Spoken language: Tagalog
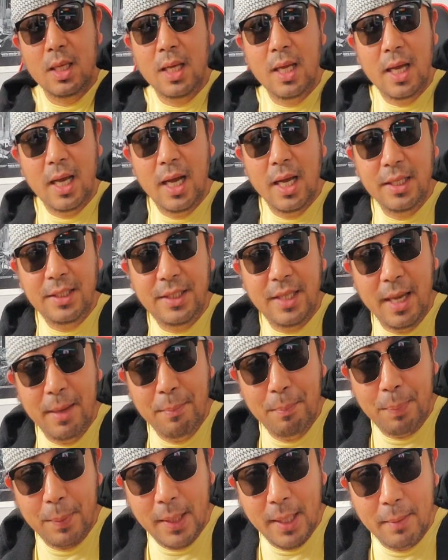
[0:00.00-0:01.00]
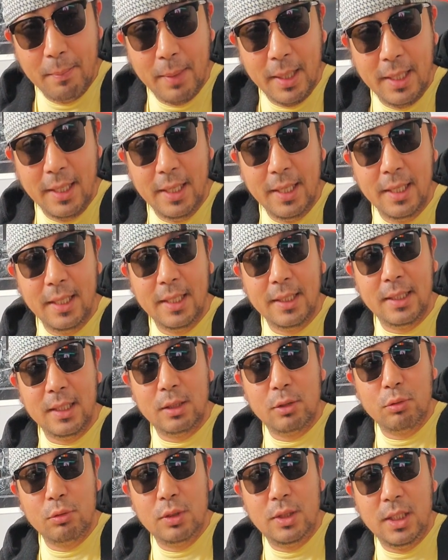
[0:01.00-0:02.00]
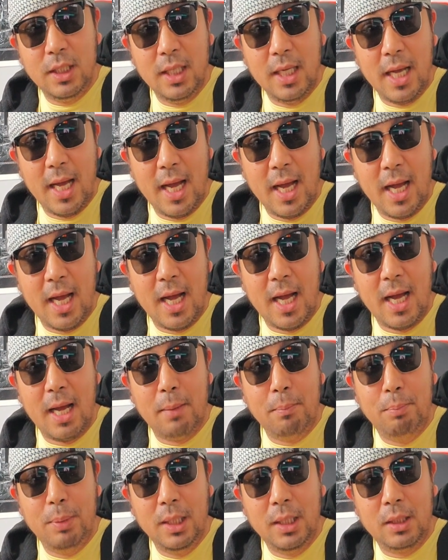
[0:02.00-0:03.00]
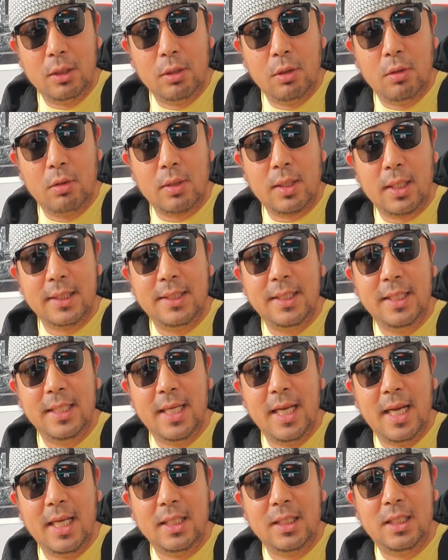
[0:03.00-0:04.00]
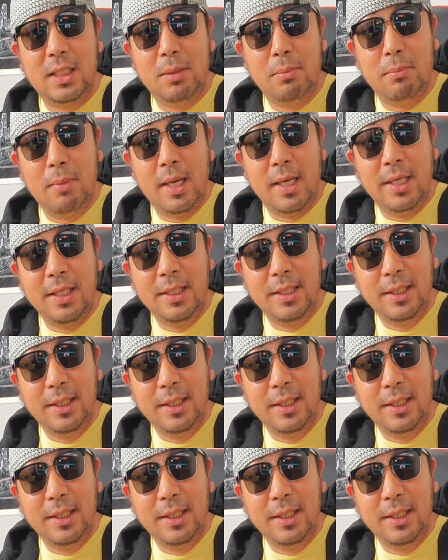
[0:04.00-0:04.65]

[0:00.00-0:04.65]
Ay siyempre, may inggit itong si uh, ah, Bito kasi nga si manager